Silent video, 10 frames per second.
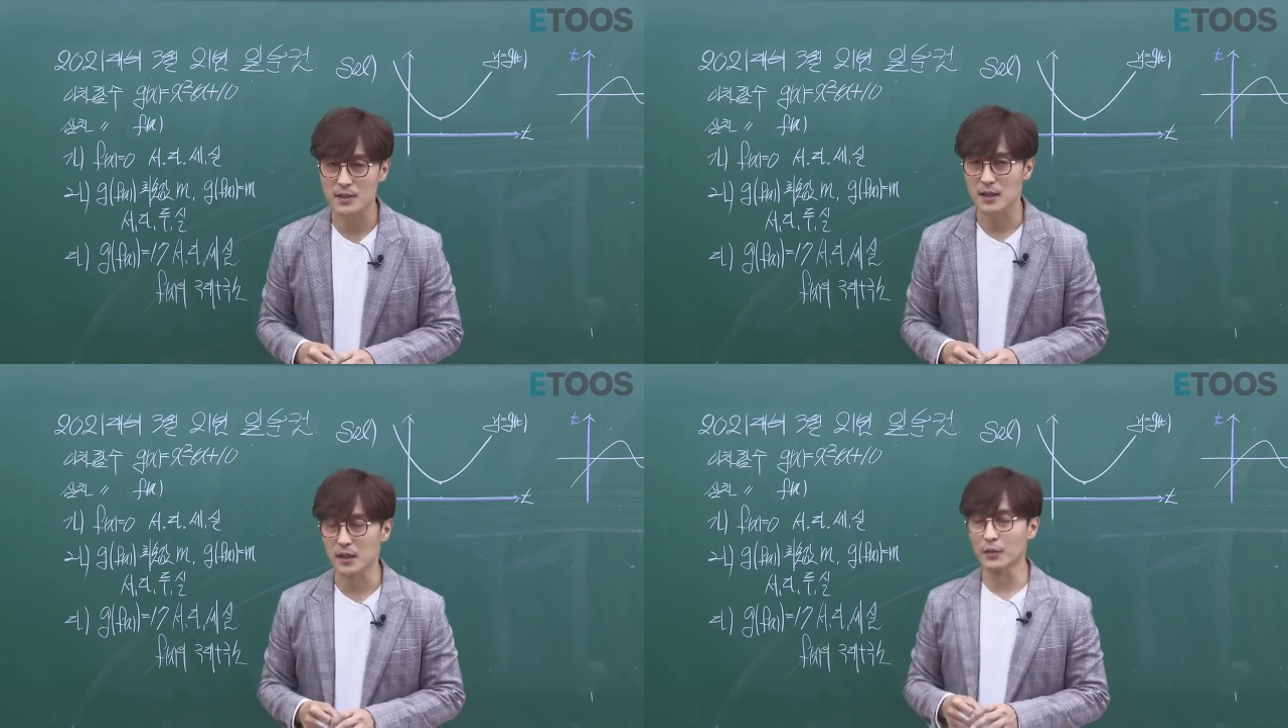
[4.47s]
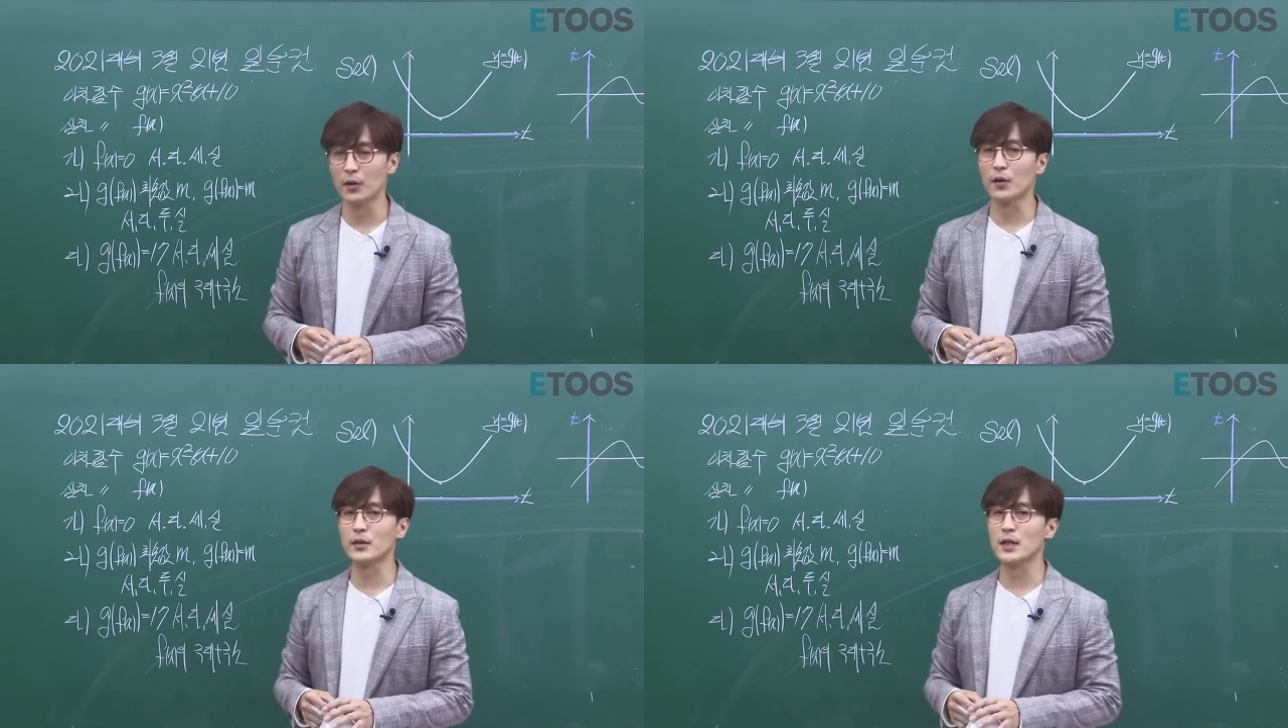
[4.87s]
자,
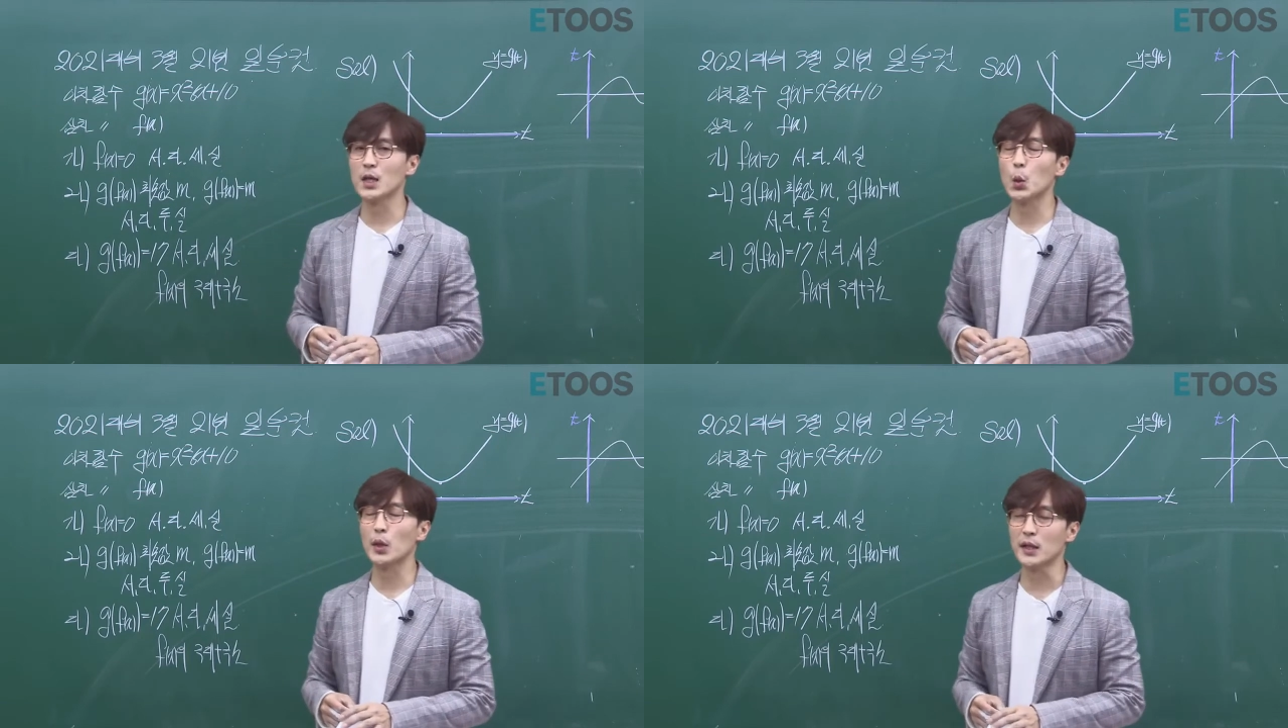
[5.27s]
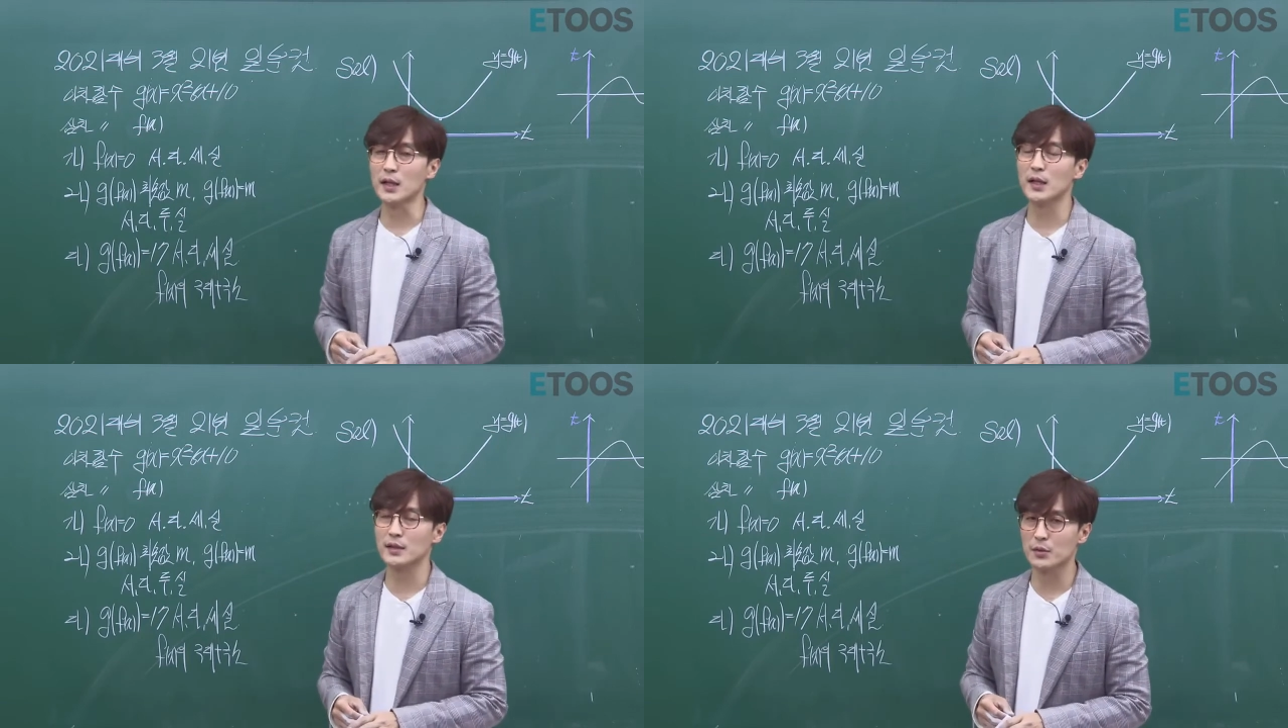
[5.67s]
이번
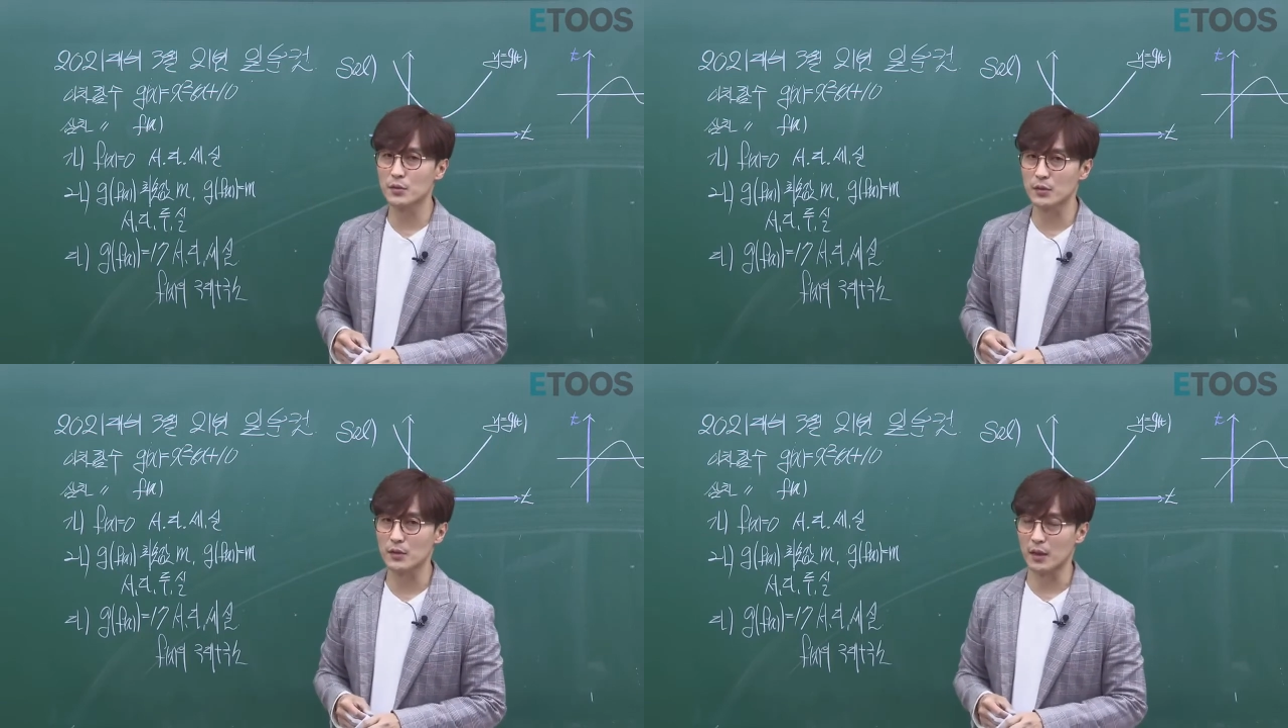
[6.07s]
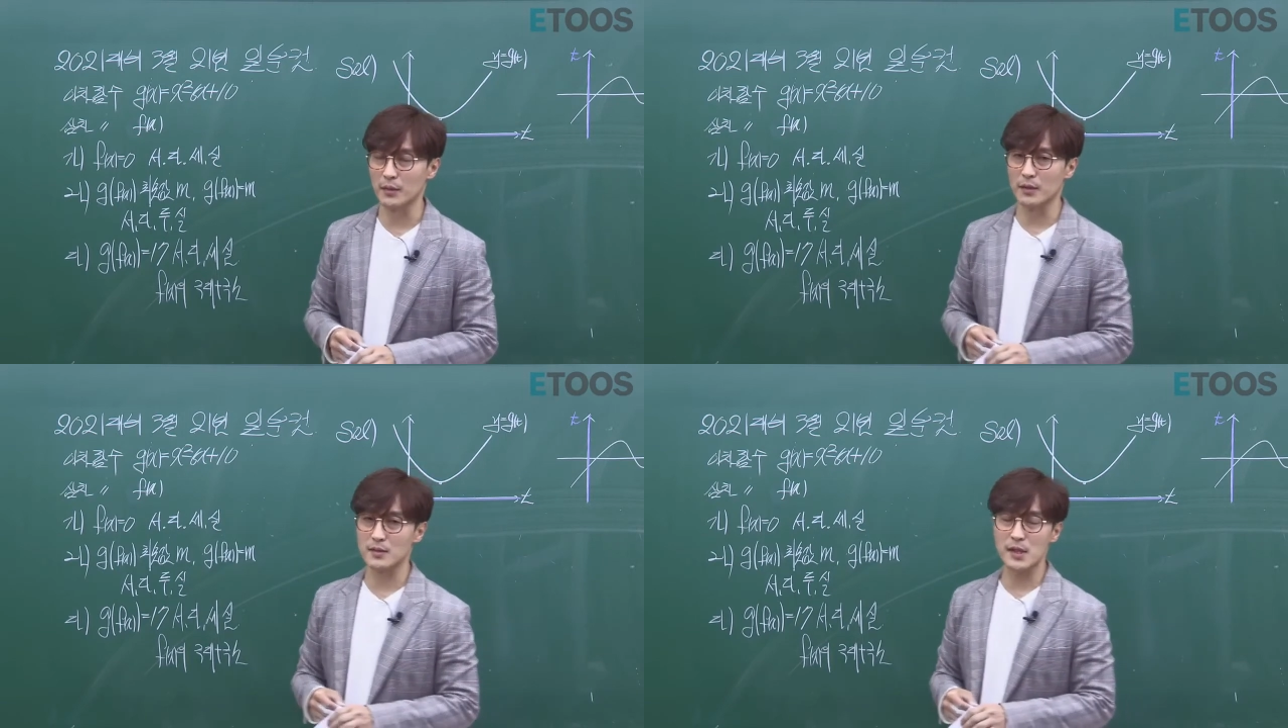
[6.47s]
2021학년도를
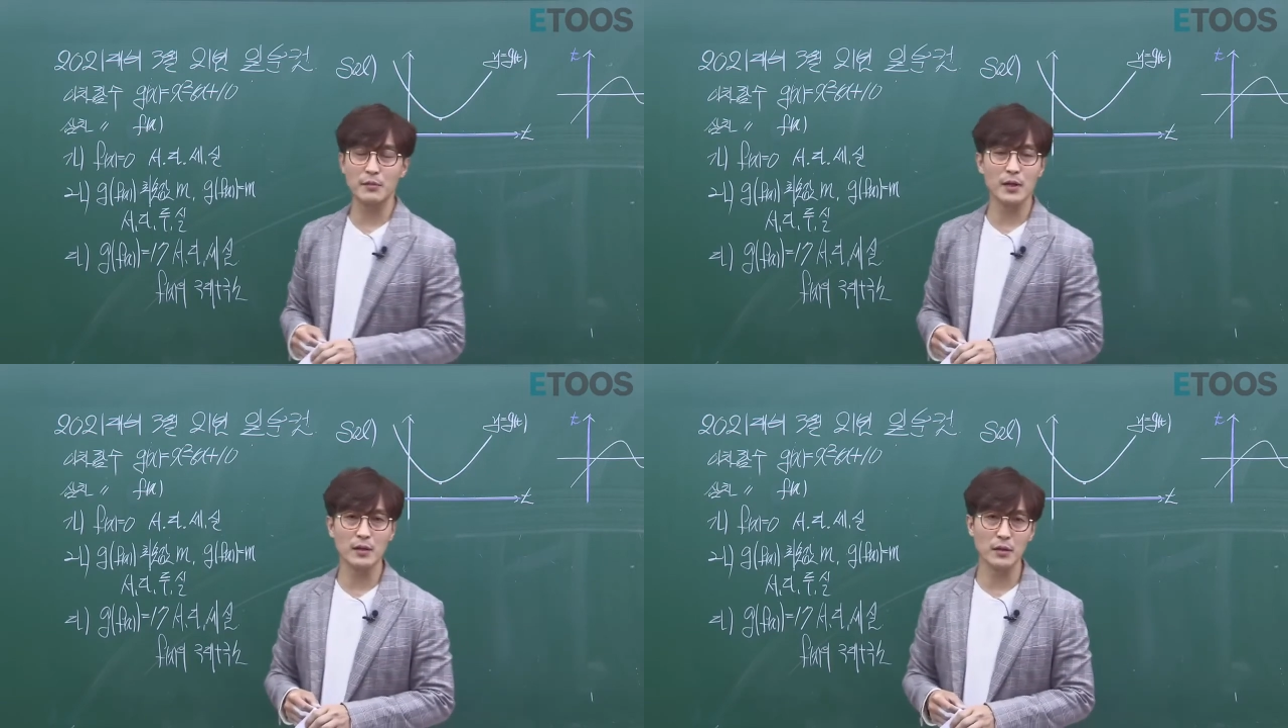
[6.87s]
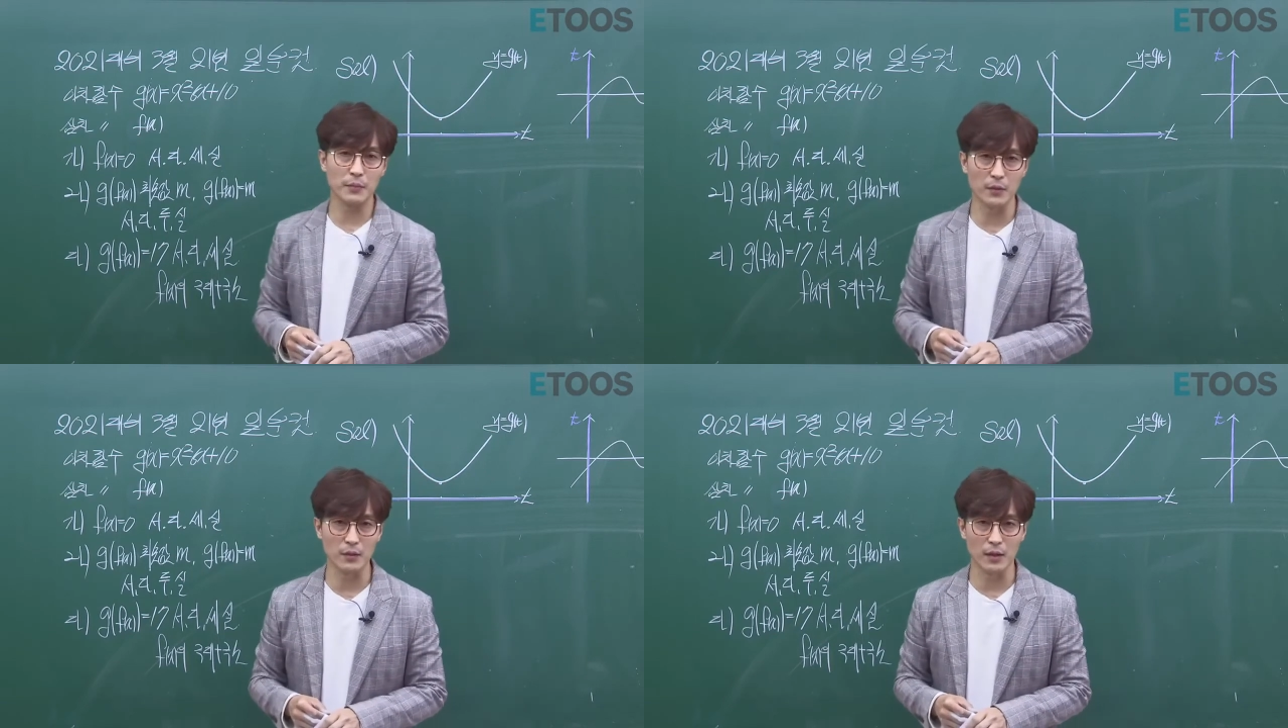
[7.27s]
대비하는 3월
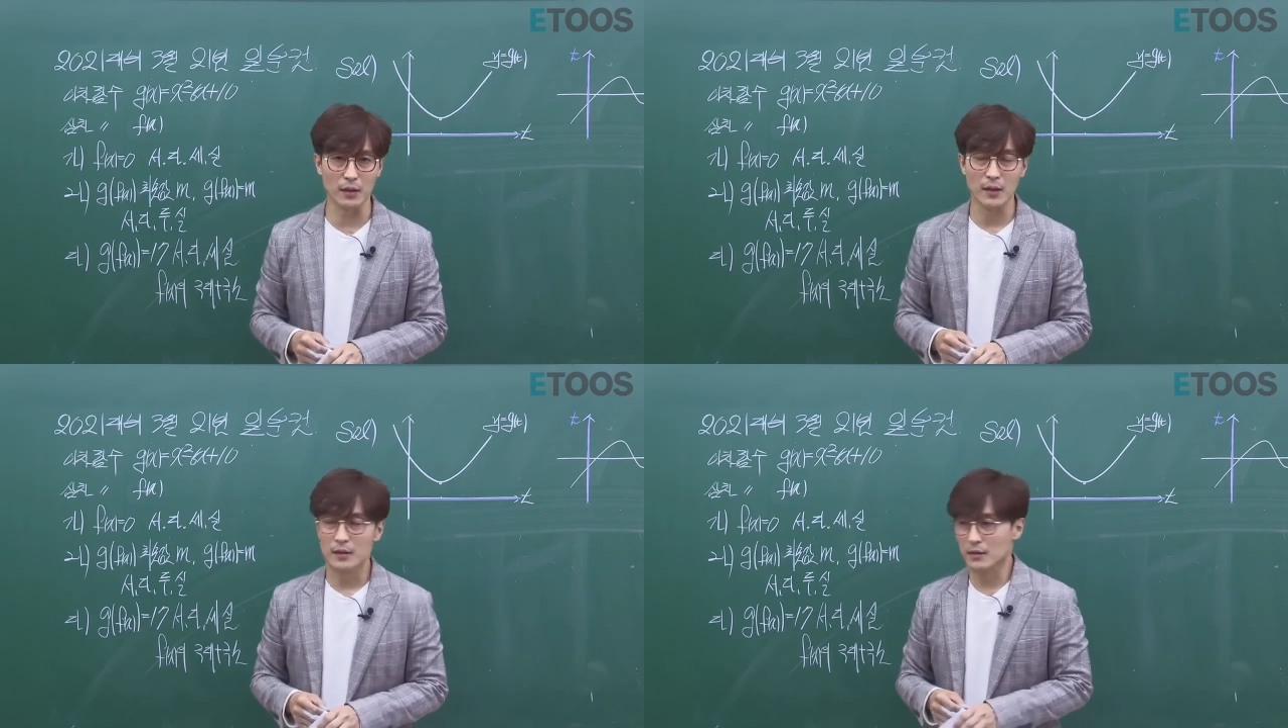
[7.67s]
학력평가